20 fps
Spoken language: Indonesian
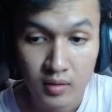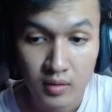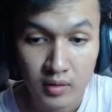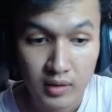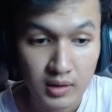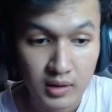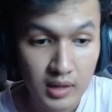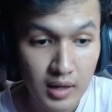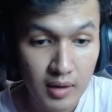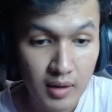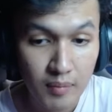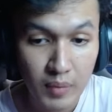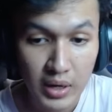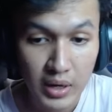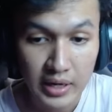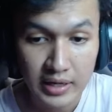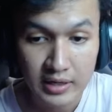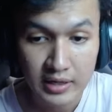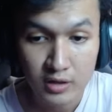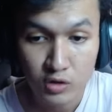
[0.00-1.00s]
Kita
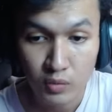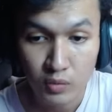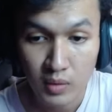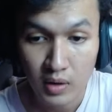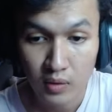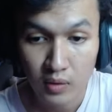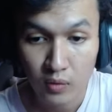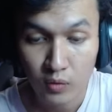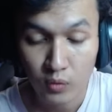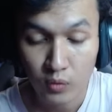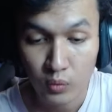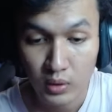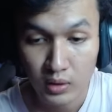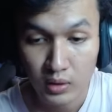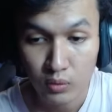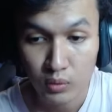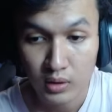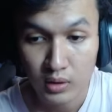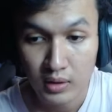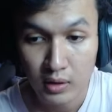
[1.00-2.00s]
pakai ini coba.
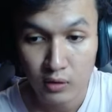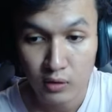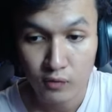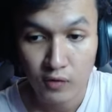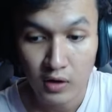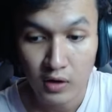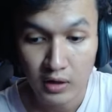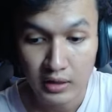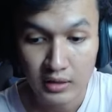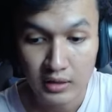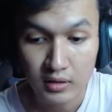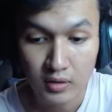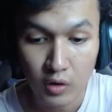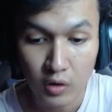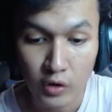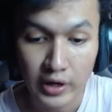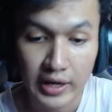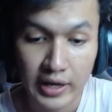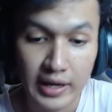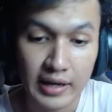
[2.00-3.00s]
Win without falling.
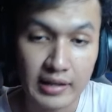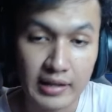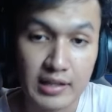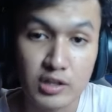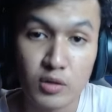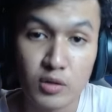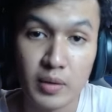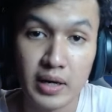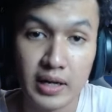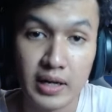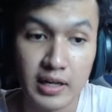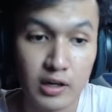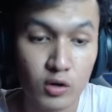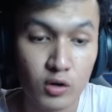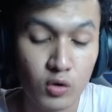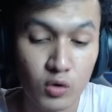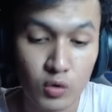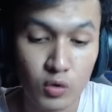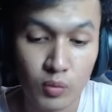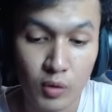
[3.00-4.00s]
Oke, kita coba yang ini
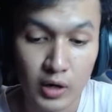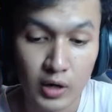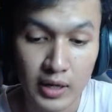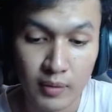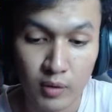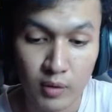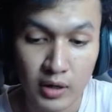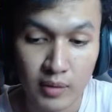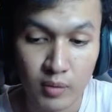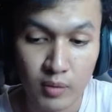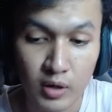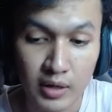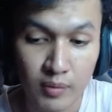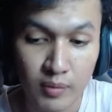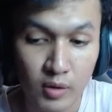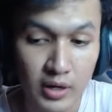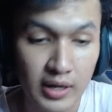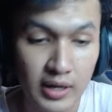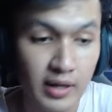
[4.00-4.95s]
dulu. Boleh, boleh, boleh, boleh.